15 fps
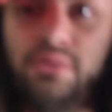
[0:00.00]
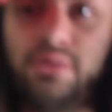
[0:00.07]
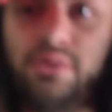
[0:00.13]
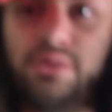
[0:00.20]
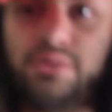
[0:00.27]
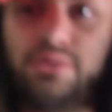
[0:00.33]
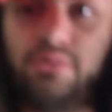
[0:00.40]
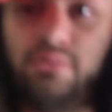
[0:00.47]
Il
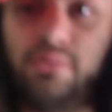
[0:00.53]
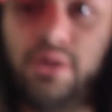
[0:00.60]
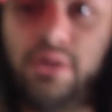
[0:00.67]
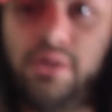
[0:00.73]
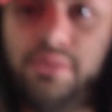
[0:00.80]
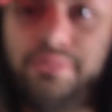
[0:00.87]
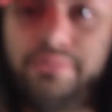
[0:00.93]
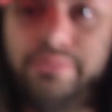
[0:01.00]
y a son
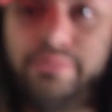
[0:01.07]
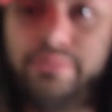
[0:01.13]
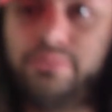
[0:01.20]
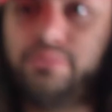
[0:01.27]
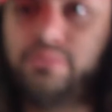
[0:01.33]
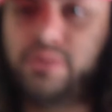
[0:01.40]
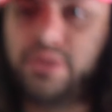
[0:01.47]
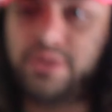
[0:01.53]
bras,
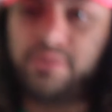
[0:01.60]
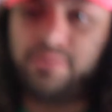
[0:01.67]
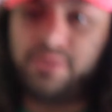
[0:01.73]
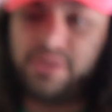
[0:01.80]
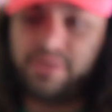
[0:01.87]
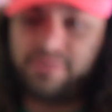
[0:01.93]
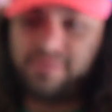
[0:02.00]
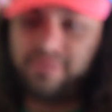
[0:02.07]
qui est
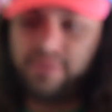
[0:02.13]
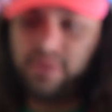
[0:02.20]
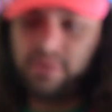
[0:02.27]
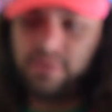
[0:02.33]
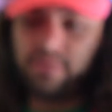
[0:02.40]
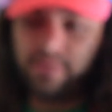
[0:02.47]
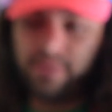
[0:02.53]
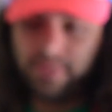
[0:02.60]
bien fait
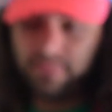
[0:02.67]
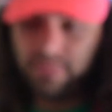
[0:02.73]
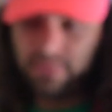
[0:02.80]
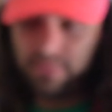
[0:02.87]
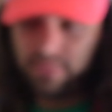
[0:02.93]
quand même.